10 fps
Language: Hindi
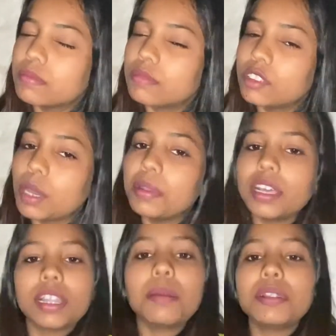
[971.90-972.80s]
बुरा भी
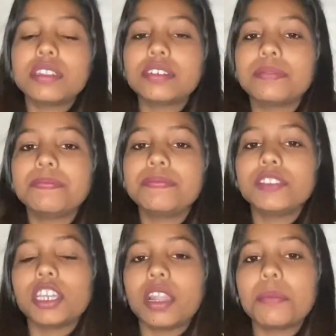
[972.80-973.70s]
लग रहा है बट
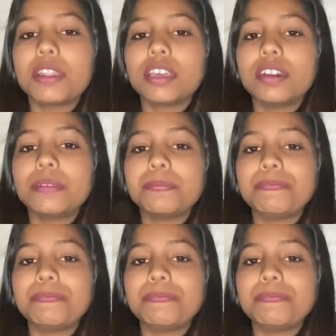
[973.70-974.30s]
जाना पड़ेगा